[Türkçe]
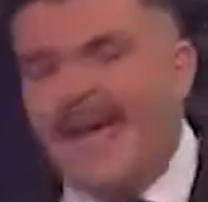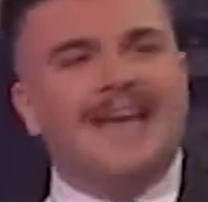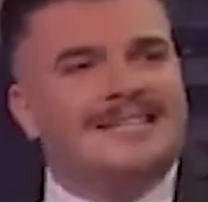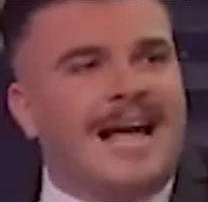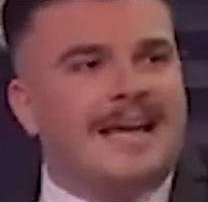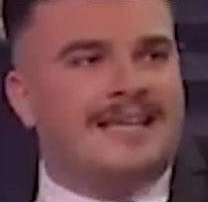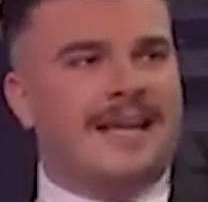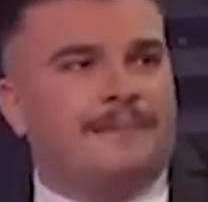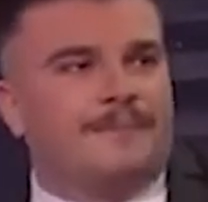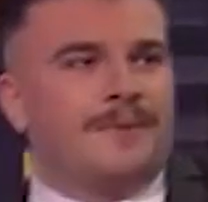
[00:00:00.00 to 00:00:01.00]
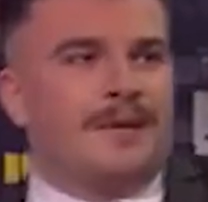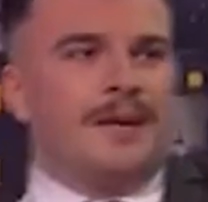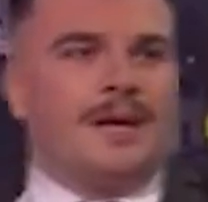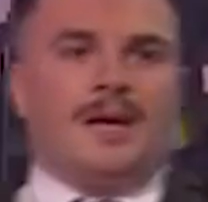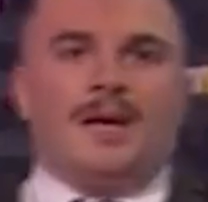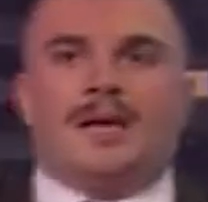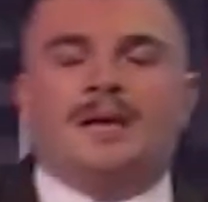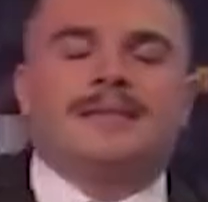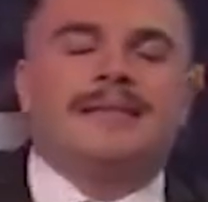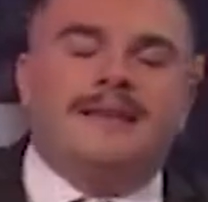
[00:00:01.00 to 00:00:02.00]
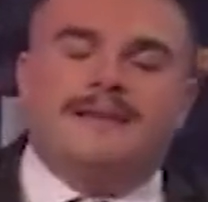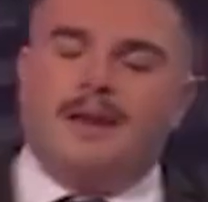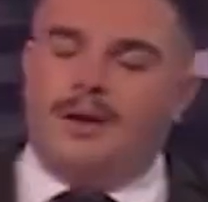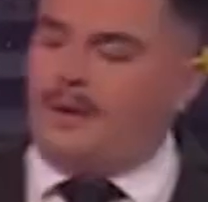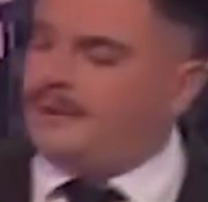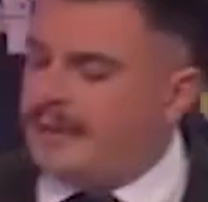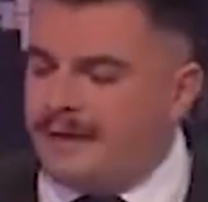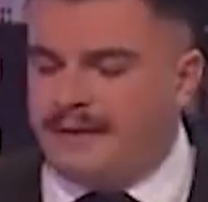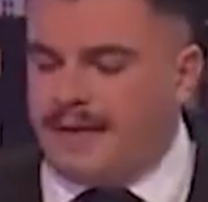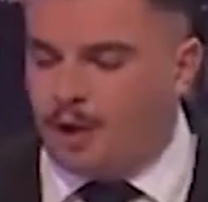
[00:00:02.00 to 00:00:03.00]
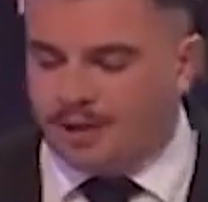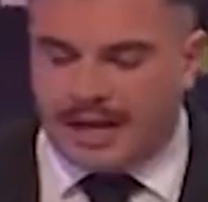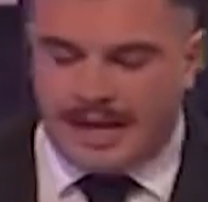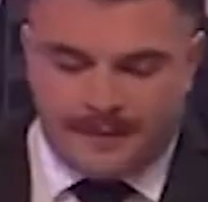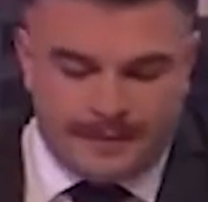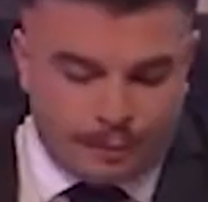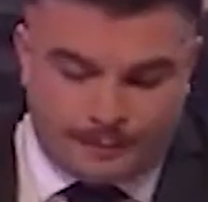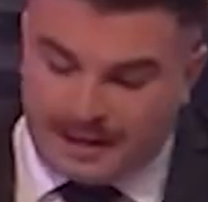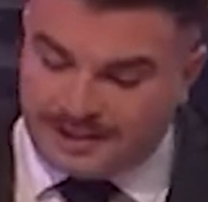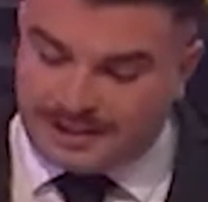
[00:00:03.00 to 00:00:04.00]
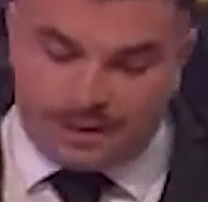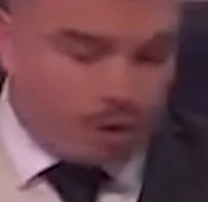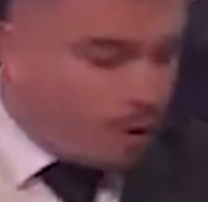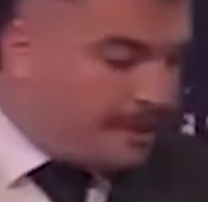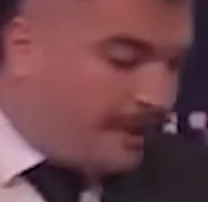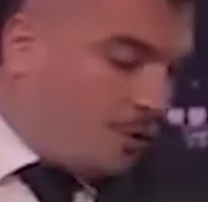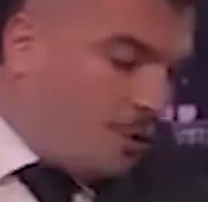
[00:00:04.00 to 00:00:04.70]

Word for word: sakin. Sevgili sevgili Özkan abinin bu parçasını çok seviyorum.